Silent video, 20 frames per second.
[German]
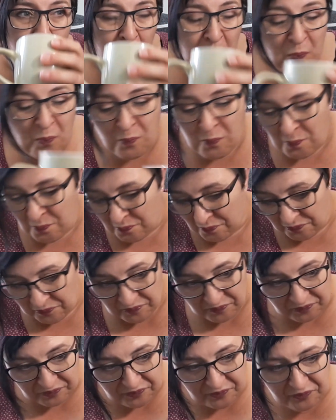Hm.
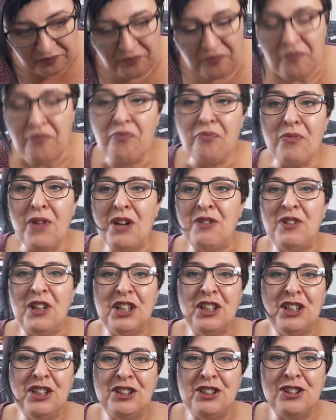
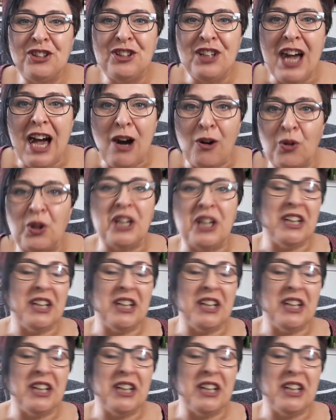Wenn nicht, ist ja auch